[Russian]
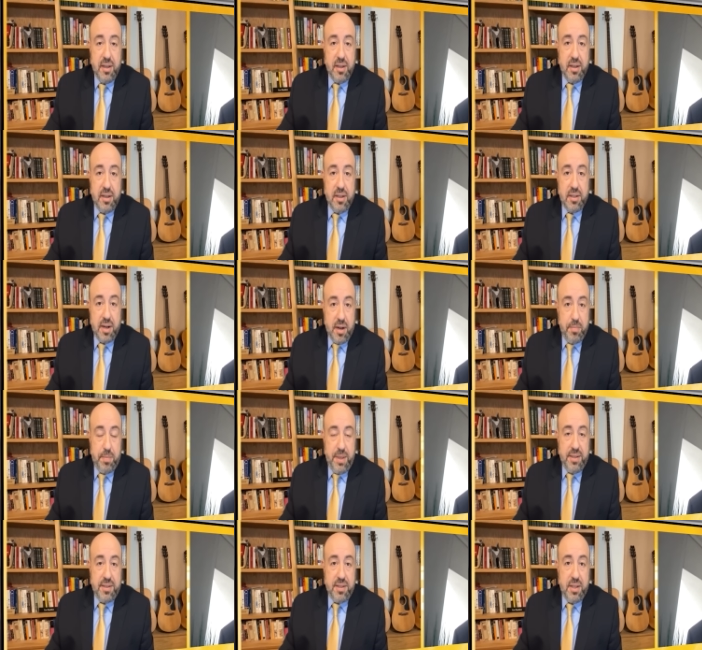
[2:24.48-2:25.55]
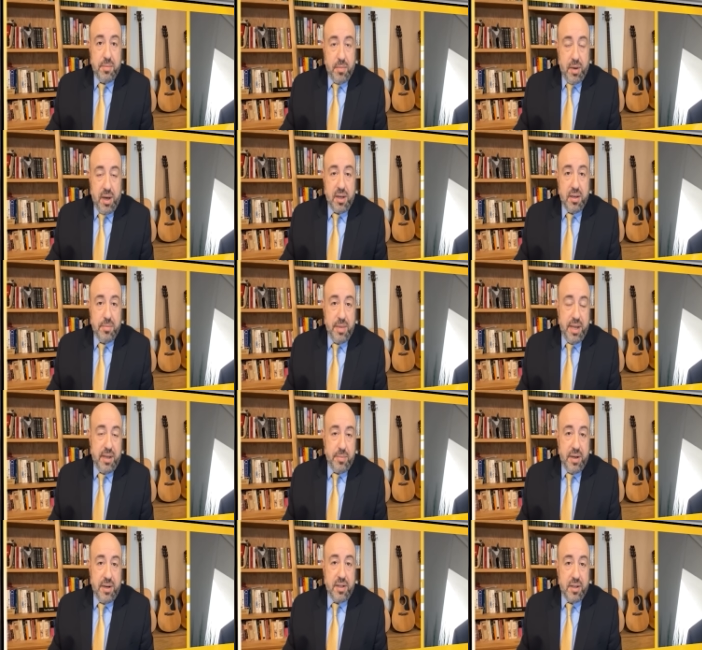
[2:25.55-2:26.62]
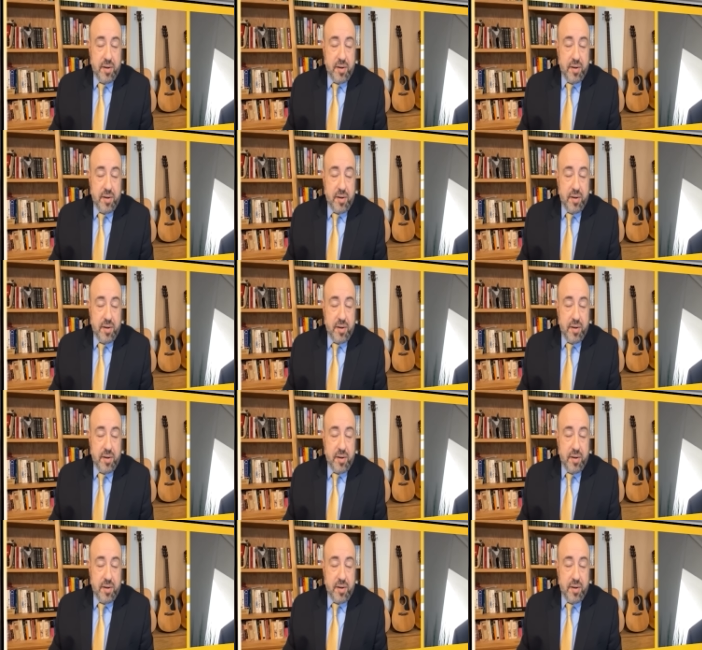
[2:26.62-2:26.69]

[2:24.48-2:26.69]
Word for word: А, трамписты, МАГА, Make America